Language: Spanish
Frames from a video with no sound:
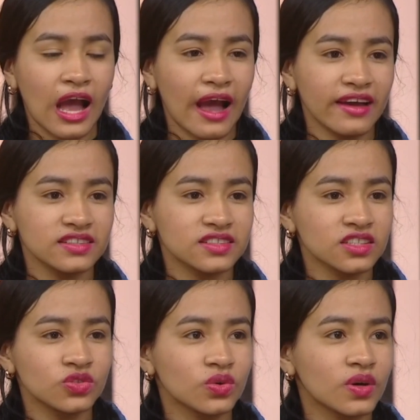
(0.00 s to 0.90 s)
A este
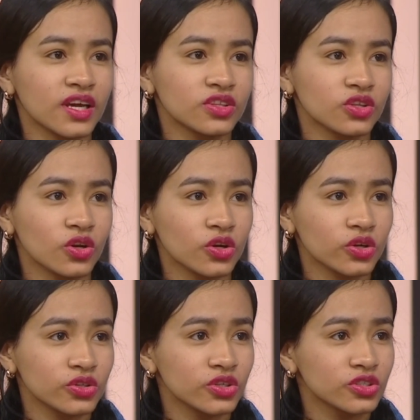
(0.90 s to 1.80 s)
sujeto lo
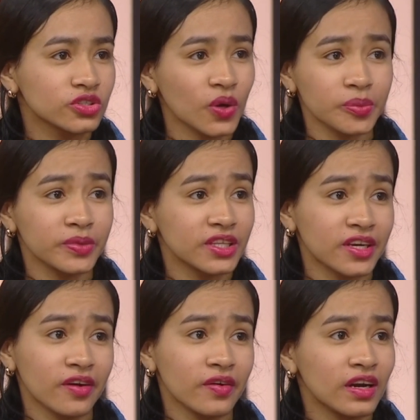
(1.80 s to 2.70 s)
conozco en mi
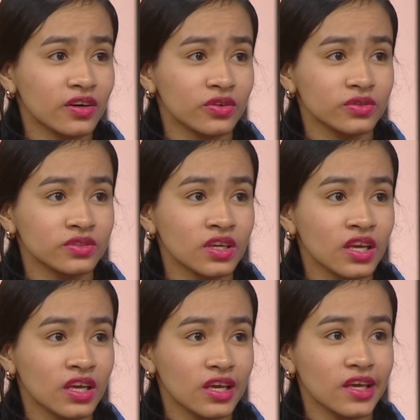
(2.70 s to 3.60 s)
trabajo.
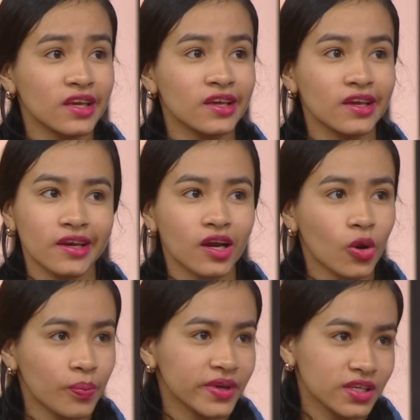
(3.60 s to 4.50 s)
Eh, era
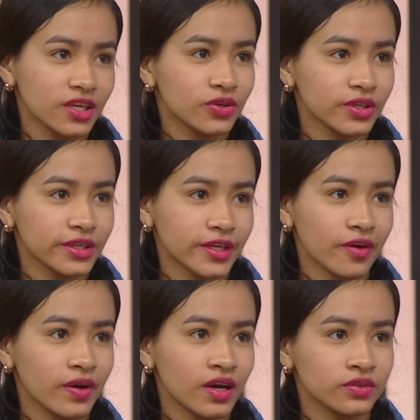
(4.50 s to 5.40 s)
compañero de
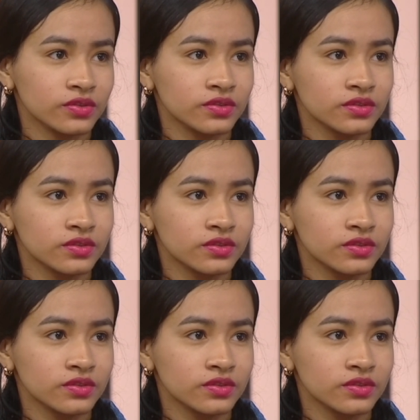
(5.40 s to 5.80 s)
trabajo.